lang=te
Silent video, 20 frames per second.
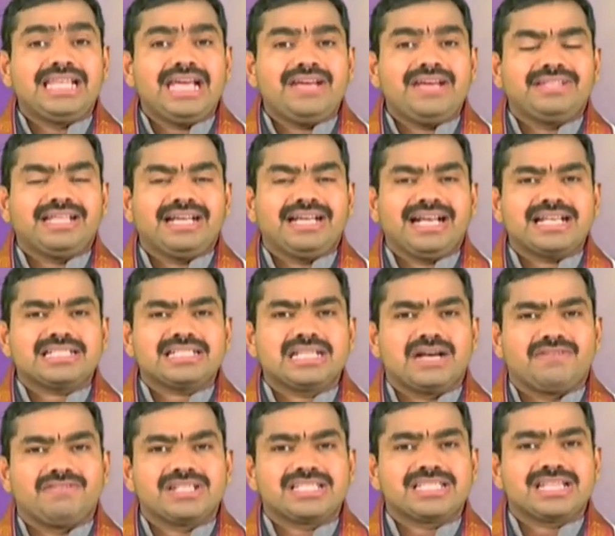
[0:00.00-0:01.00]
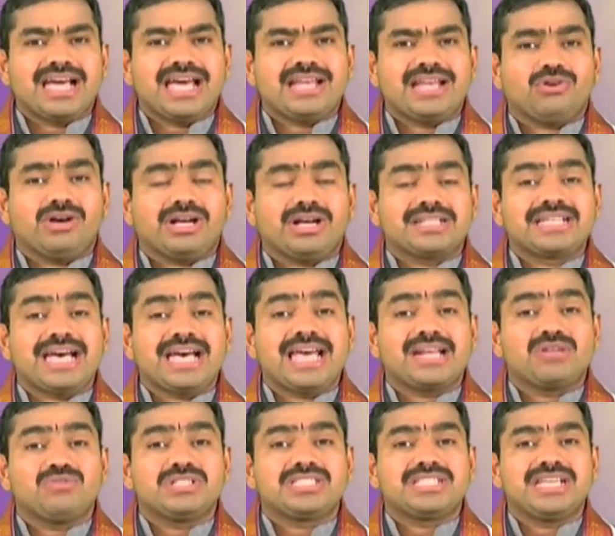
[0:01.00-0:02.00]
అదేవిధంగా సంవత్సరానికి
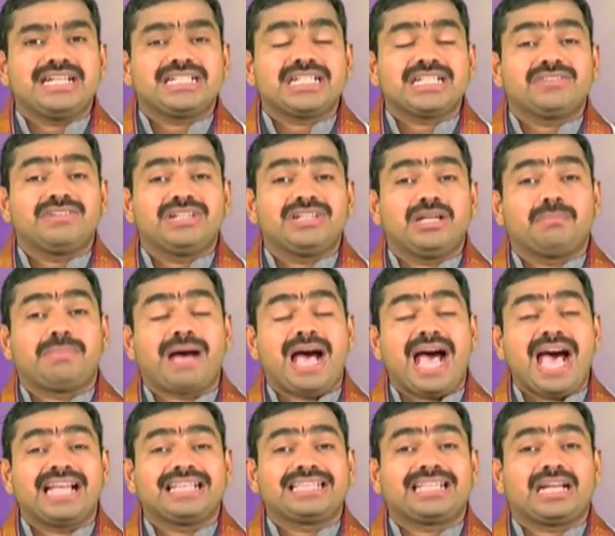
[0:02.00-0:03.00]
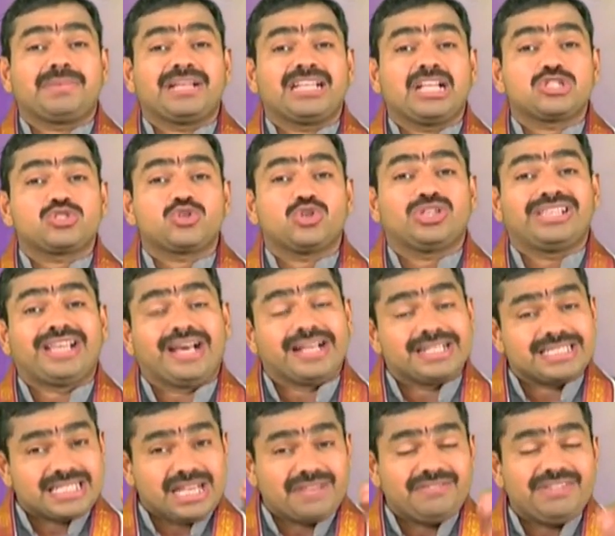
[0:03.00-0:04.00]
ఒక్కసారి వచ్చేటటువంటి భాద్రపద శుద్ధ
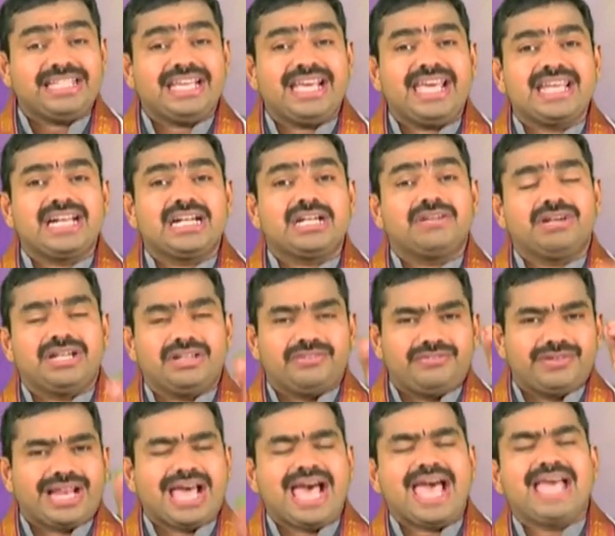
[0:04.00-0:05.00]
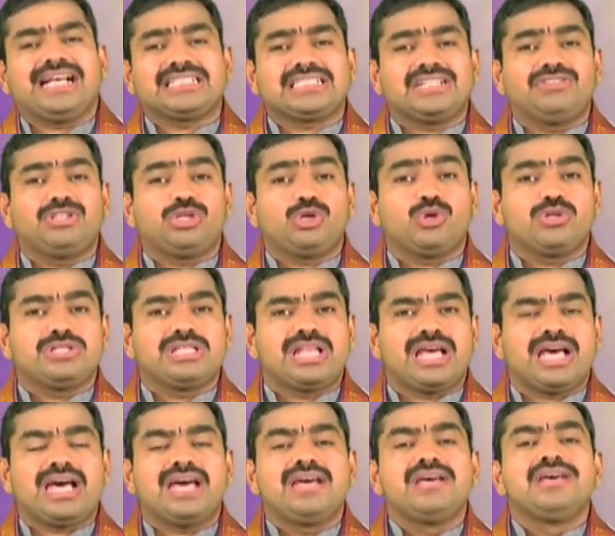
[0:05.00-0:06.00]
చవితి అయినటువంటి వినాయక చవితి
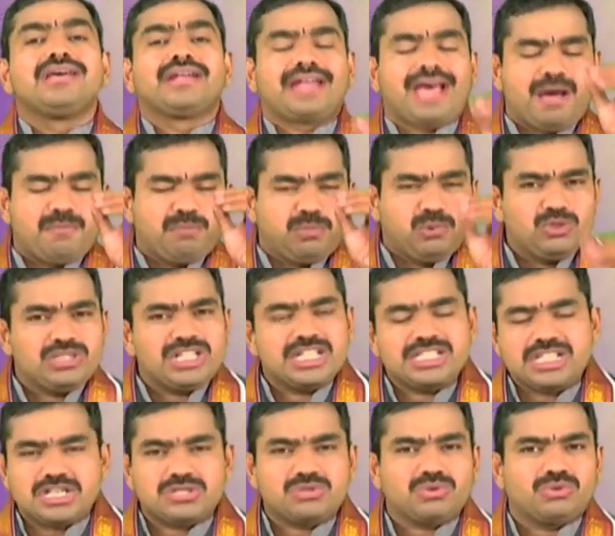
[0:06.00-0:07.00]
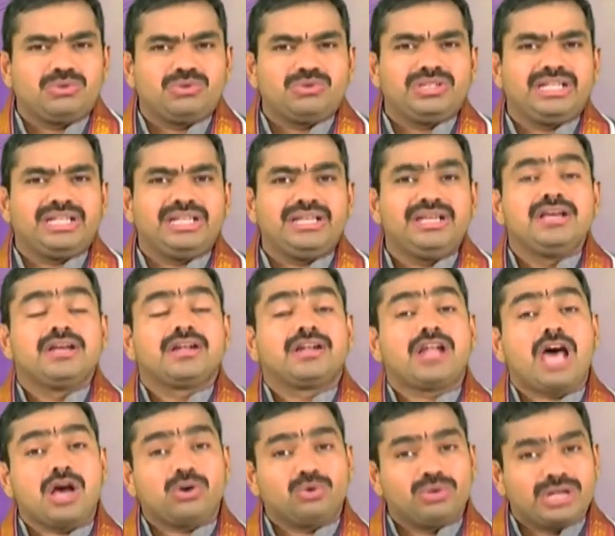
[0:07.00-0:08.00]
రోజున నా పూజ చేసుకుంటుంది
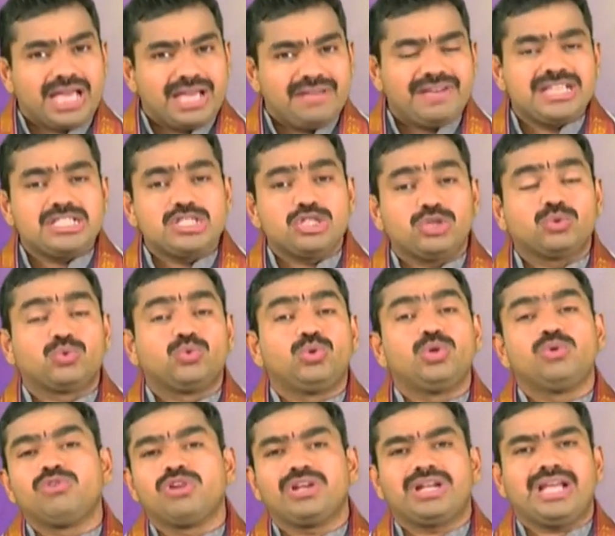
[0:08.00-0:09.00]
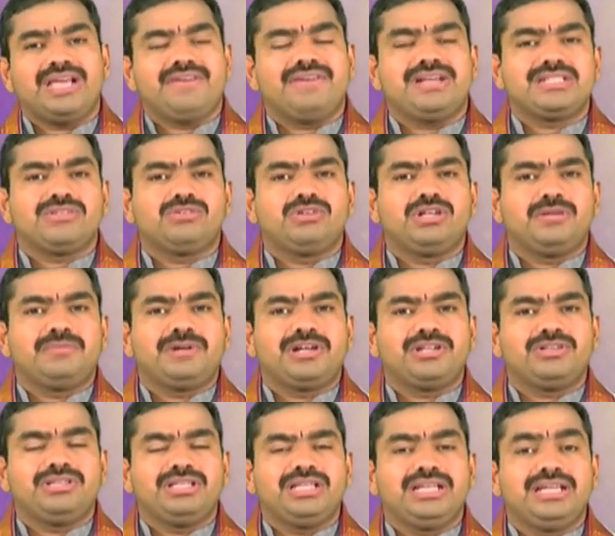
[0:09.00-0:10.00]
నాకు నైవేద్యం కుడుముల నైవేద్యం వండి
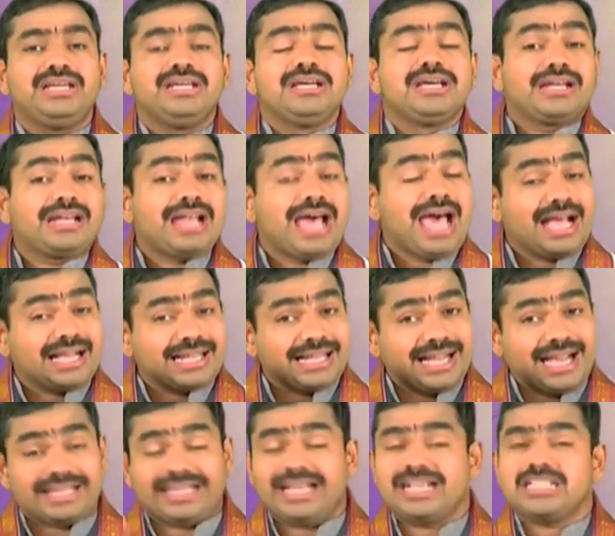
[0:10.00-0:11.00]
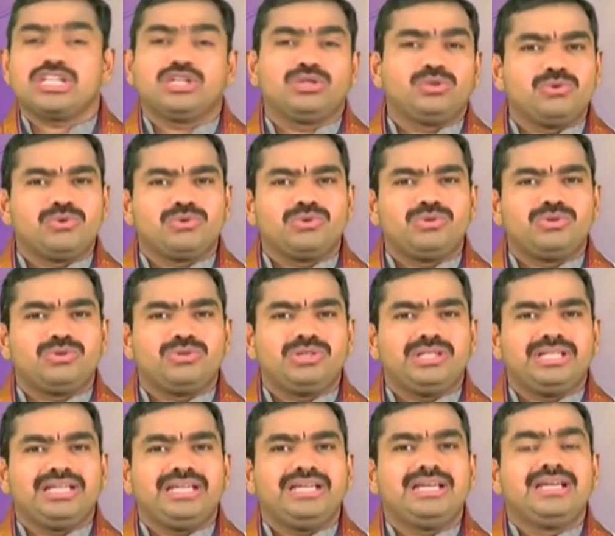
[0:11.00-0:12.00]
పెడుతుంది నా కథ
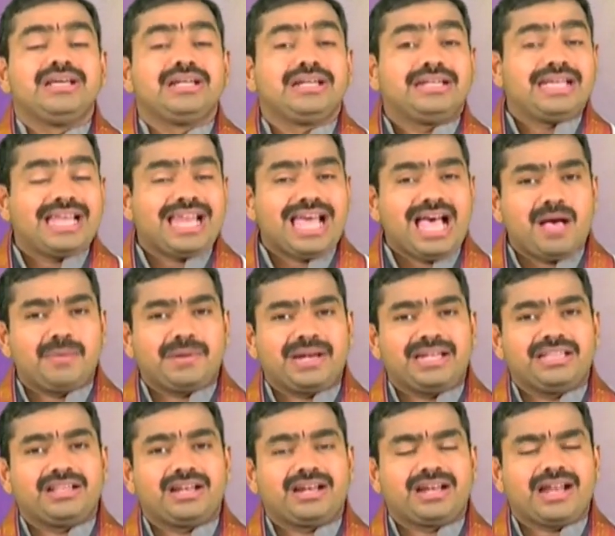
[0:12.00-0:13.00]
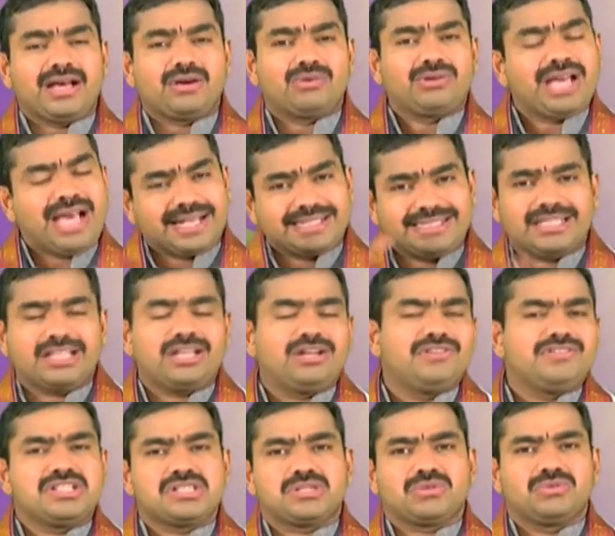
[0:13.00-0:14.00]
చదువుకుంటుంది నీలాభనందలు రాకుండా
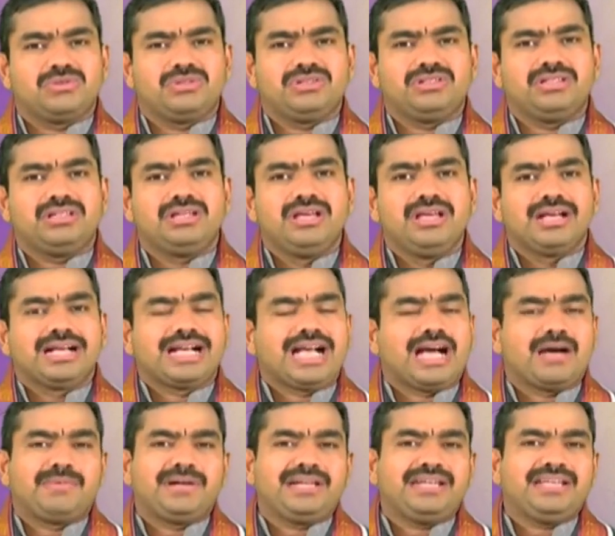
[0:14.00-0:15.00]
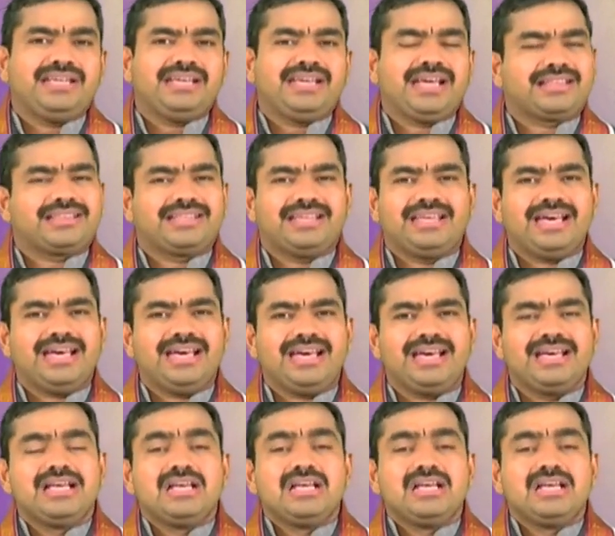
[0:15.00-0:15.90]
అక్షతలు వేసుకుంటుంది కాబట్టి అత్తయ్య